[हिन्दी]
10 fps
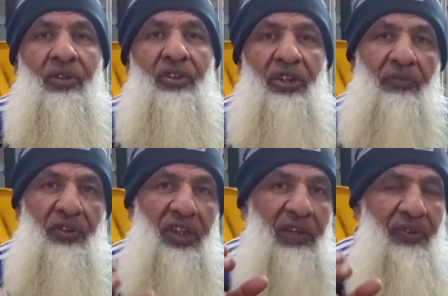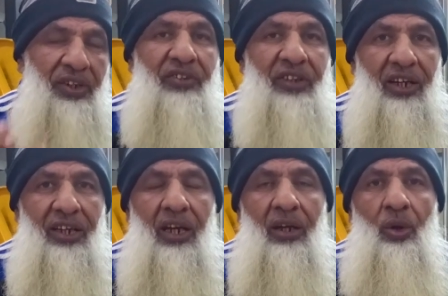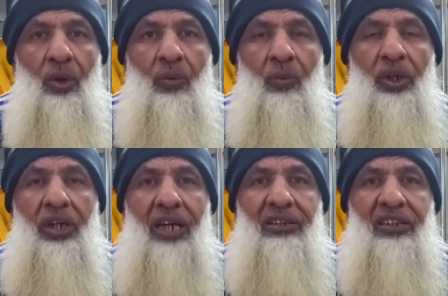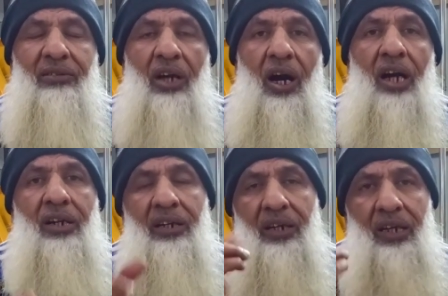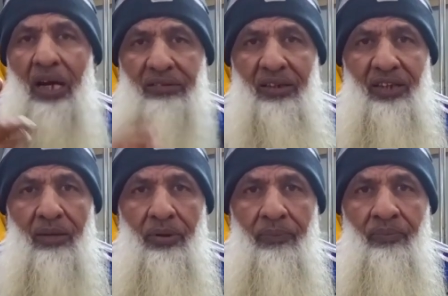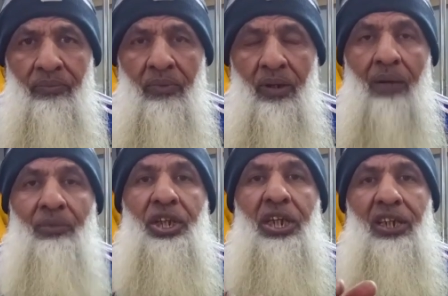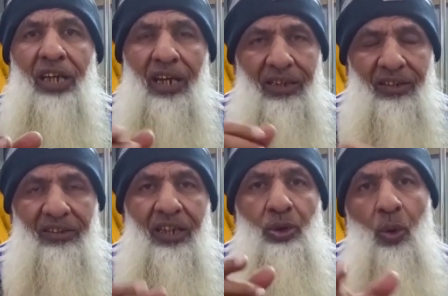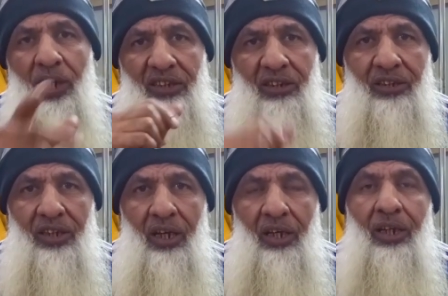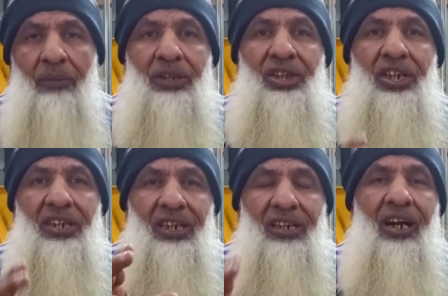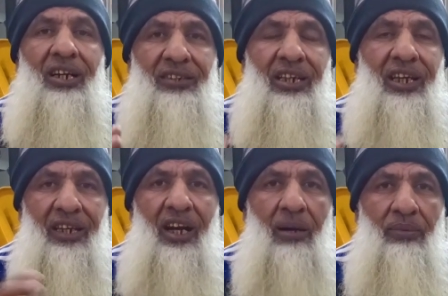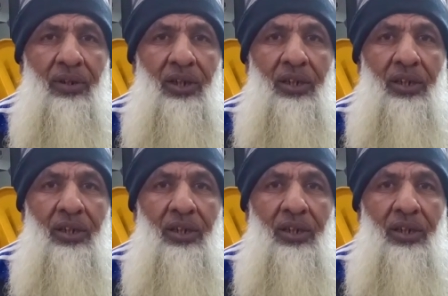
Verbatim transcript: जिसने फजीक फिटनेस करनी है वो यार जैसे आठ अंडे नहीं खा सकते हम हम तीन या ले सकते हैं दो ले सकते हैं पर कार से लेना आप